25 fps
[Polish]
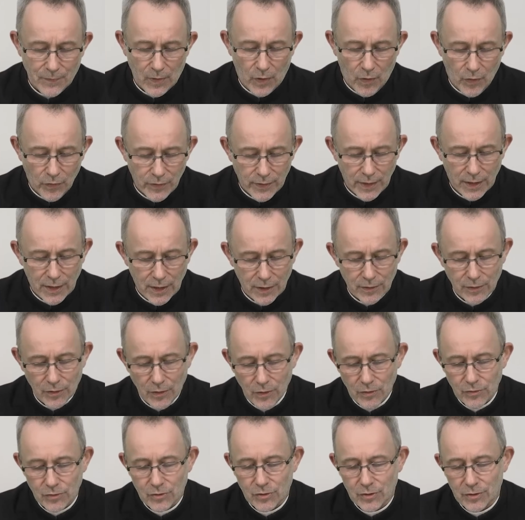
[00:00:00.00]
Ona
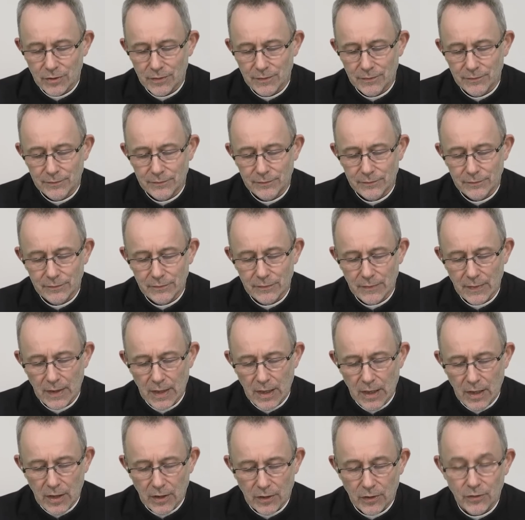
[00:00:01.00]
jednoczy.
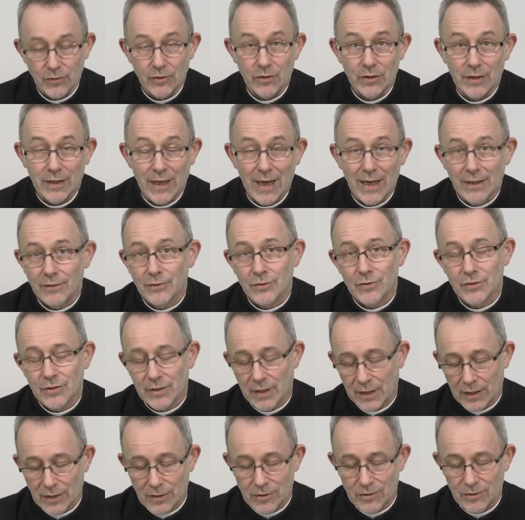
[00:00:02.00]
Rodzi radość,
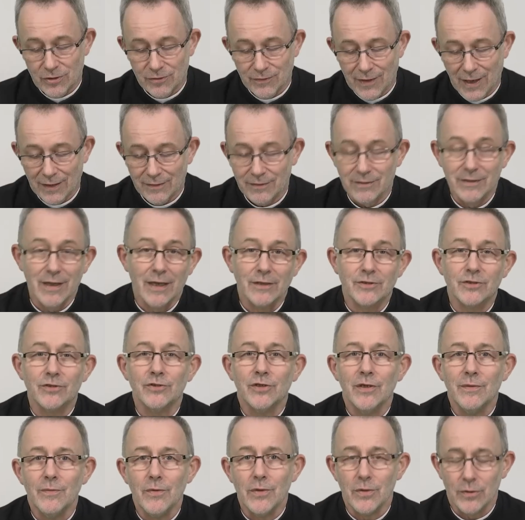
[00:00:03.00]
jakiej świat dać
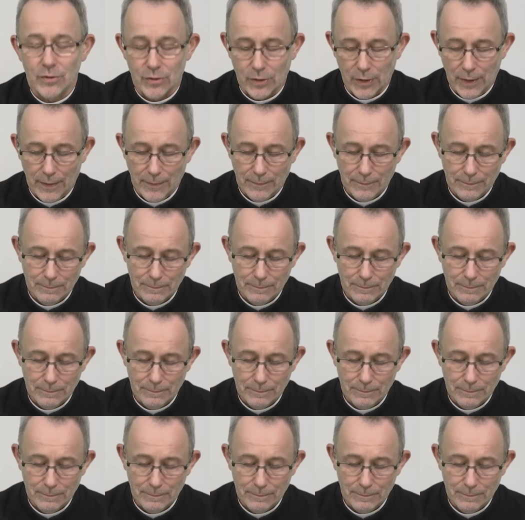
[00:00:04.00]
nie może.